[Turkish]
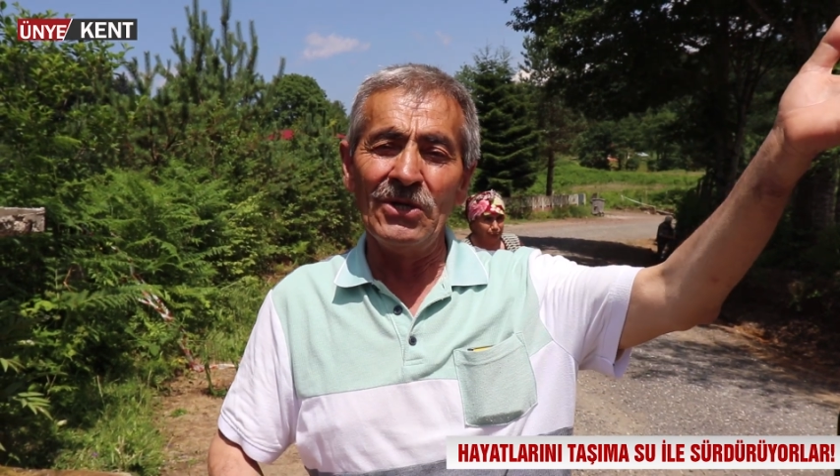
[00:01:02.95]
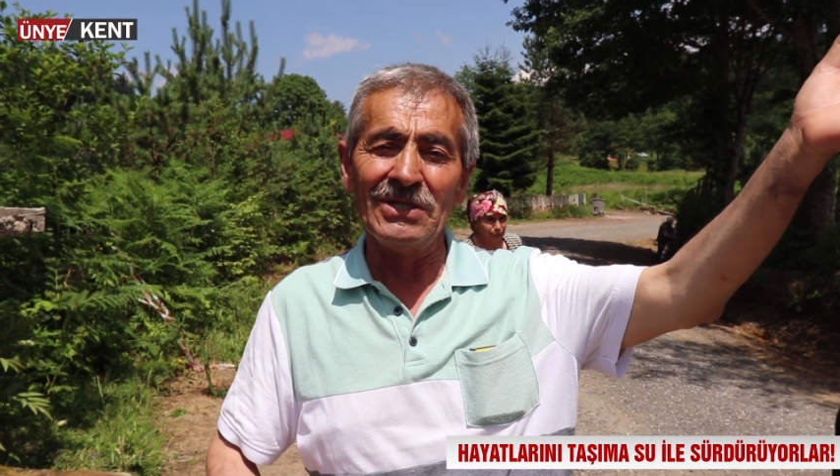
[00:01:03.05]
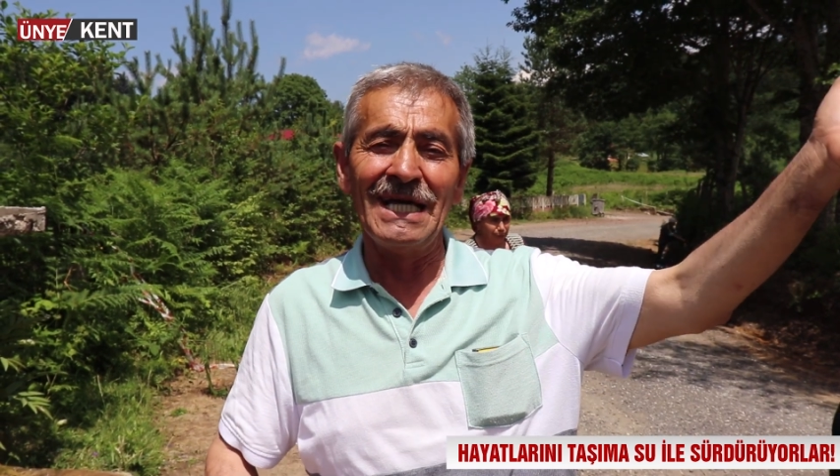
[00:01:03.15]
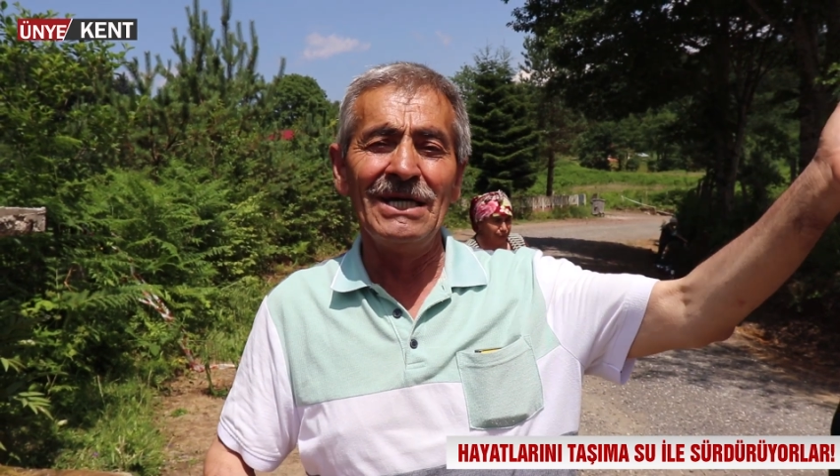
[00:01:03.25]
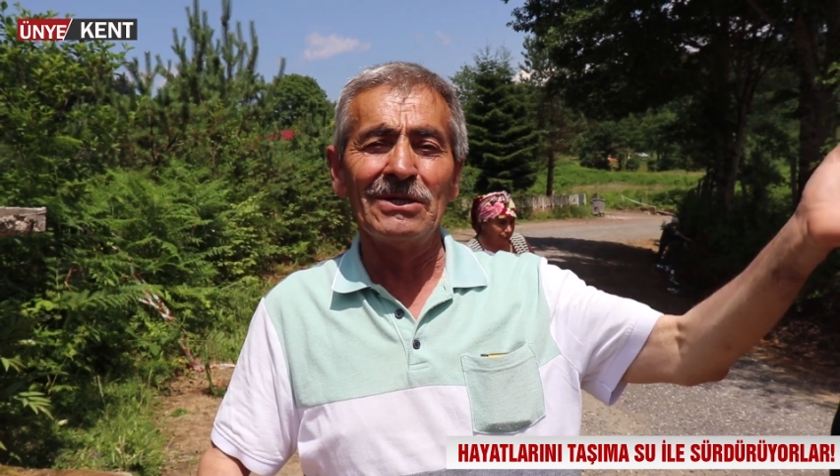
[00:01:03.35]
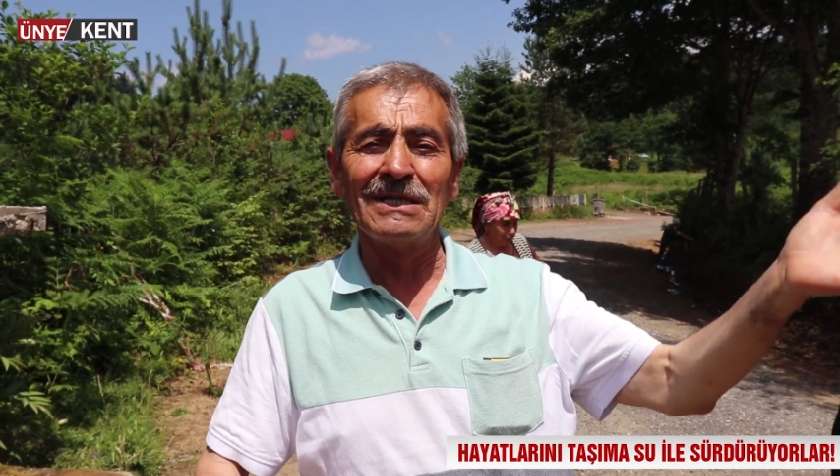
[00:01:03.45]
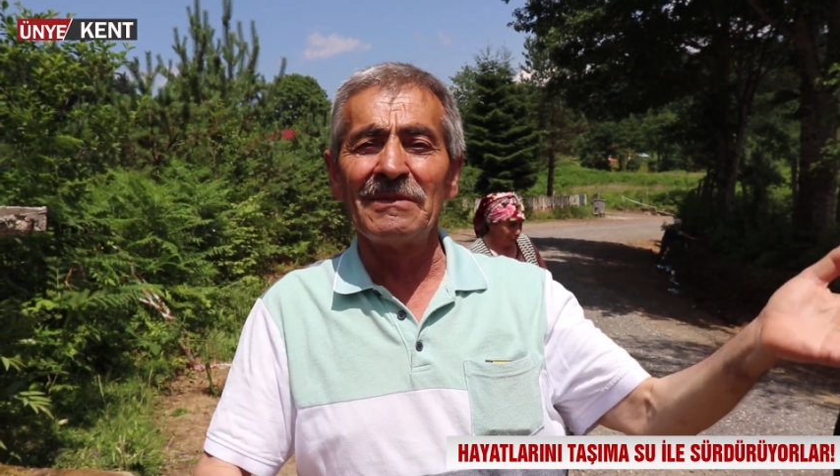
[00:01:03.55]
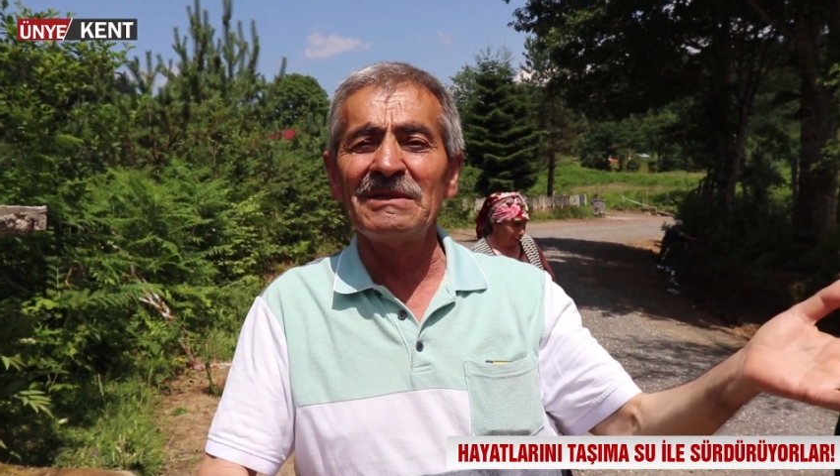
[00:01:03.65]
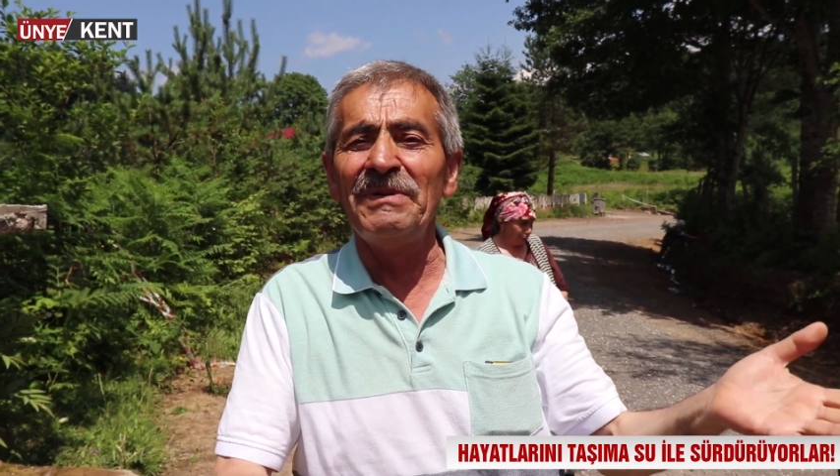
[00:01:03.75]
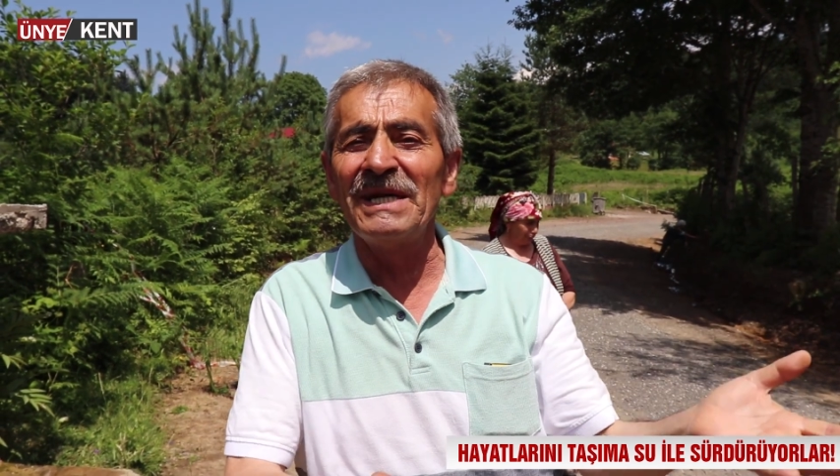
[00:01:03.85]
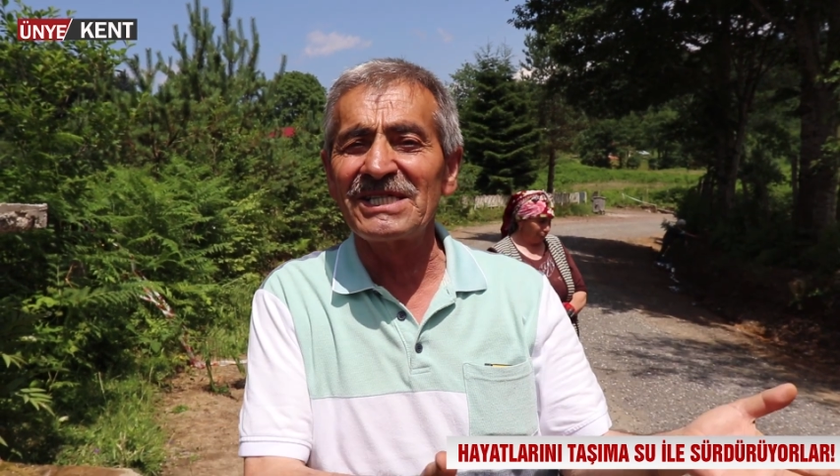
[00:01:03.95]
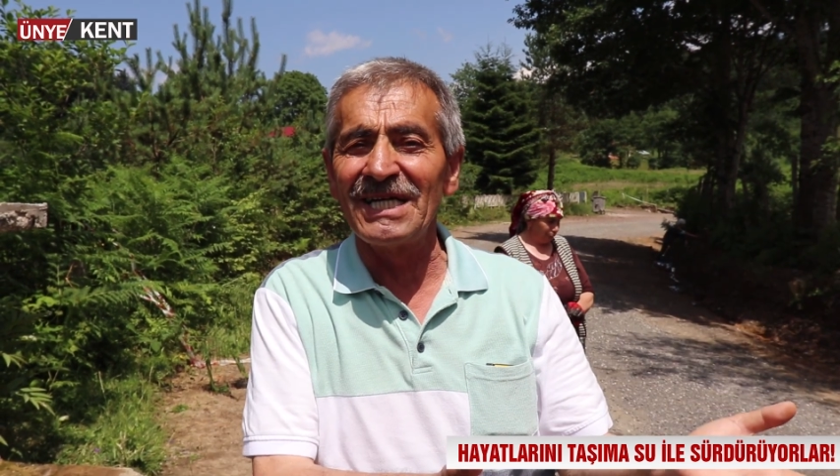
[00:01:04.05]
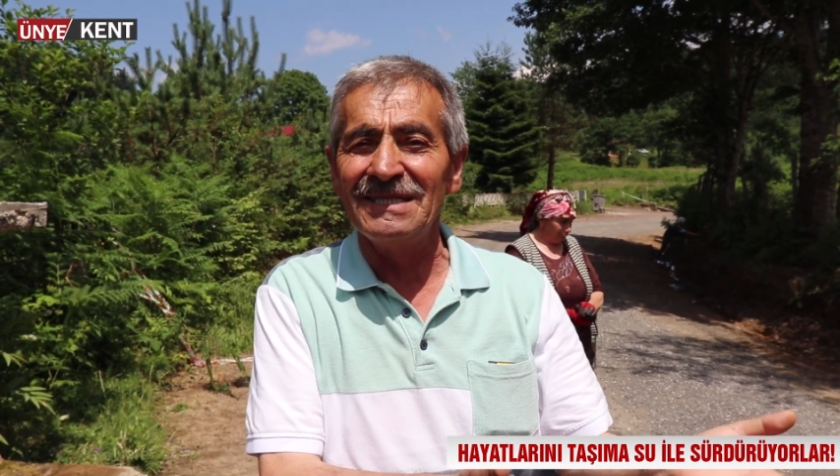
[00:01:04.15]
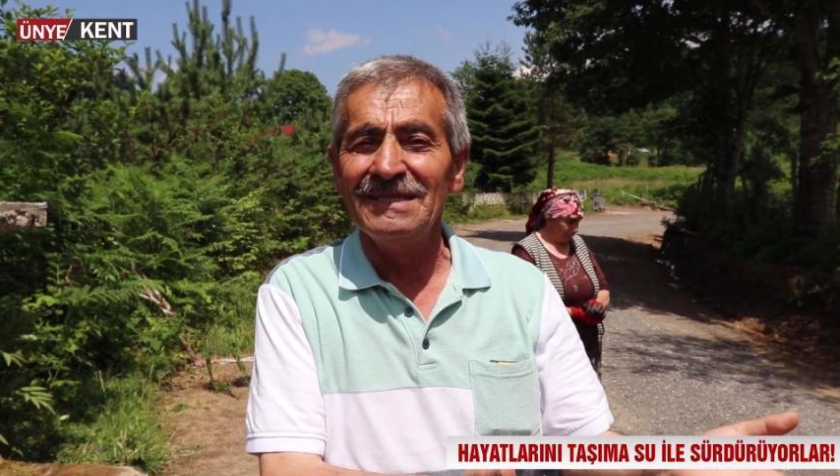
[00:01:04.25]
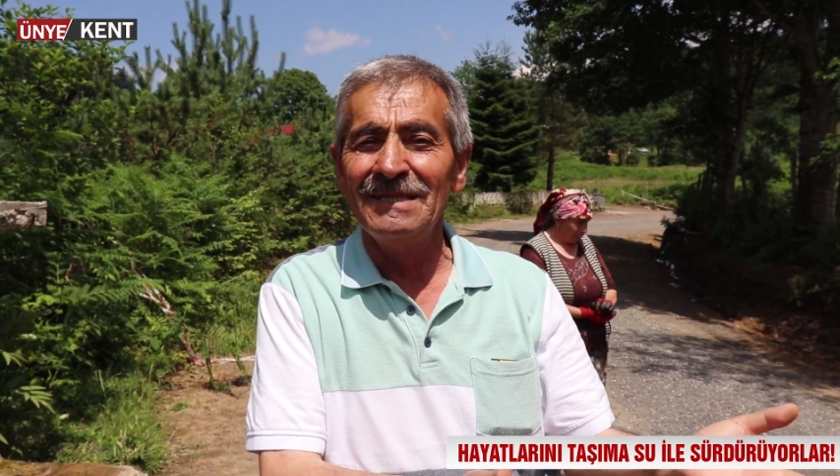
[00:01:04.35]
önünde yollarımız
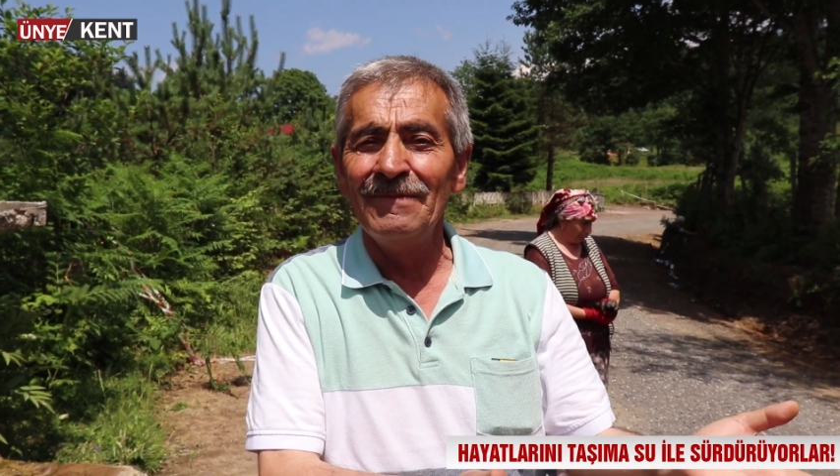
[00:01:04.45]
perişan.